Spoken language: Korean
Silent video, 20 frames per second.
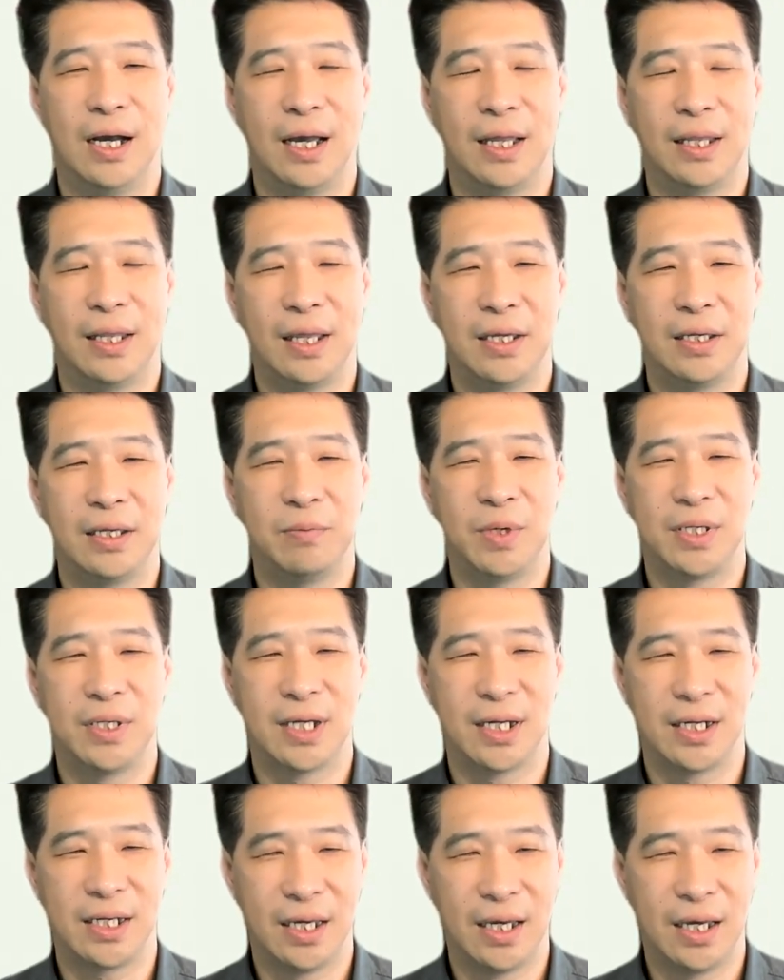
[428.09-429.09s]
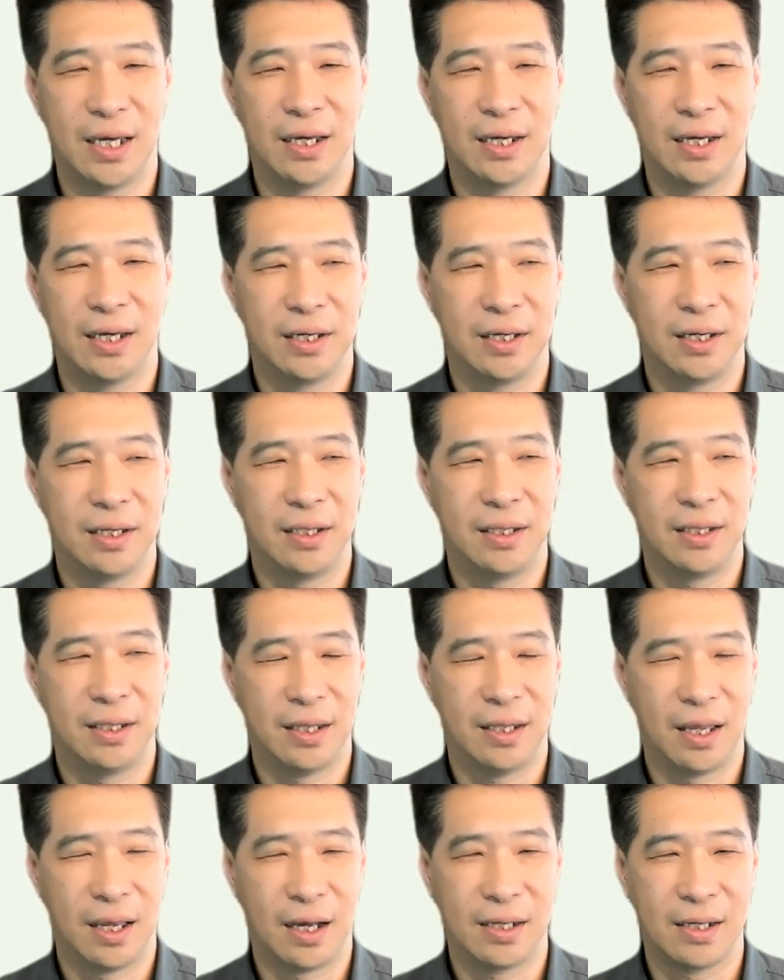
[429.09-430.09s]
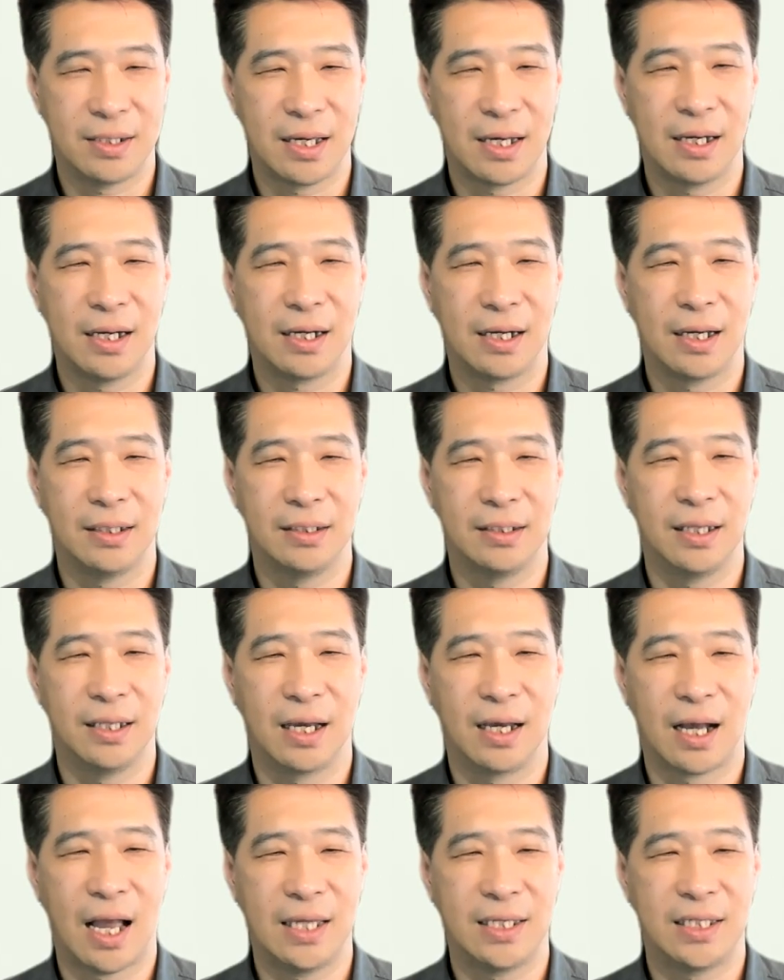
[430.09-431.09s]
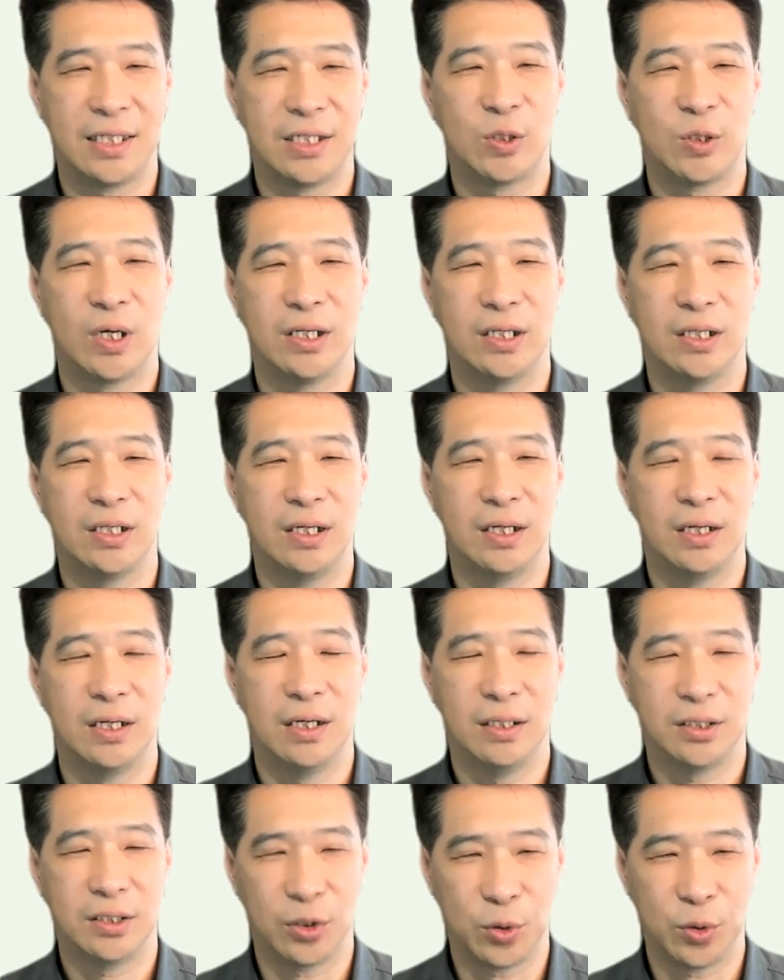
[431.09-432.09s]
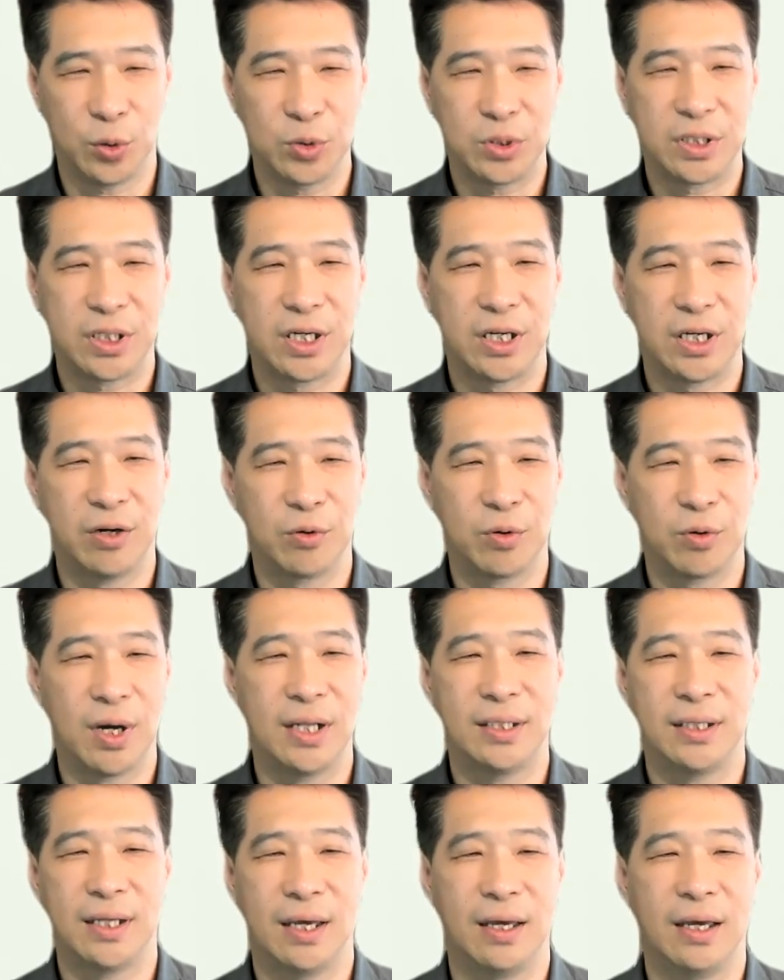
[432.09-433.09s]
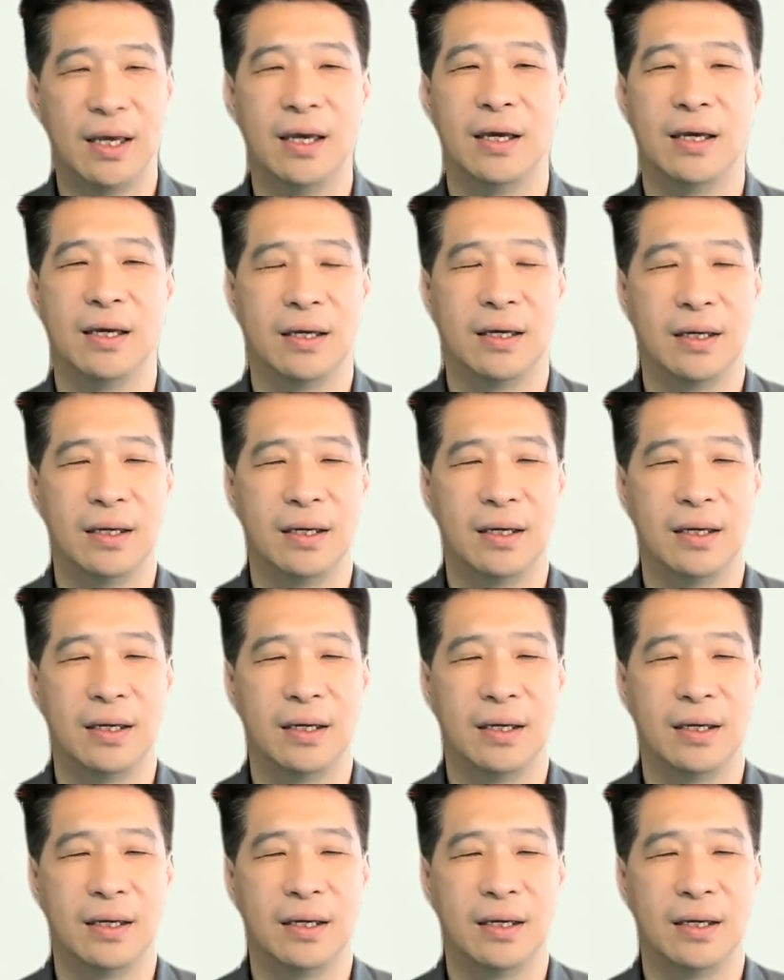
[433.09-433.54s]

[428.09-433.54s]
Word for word: 하나님의 자리에 내가 생각하는 내 가치관을 적용시키려고 할 때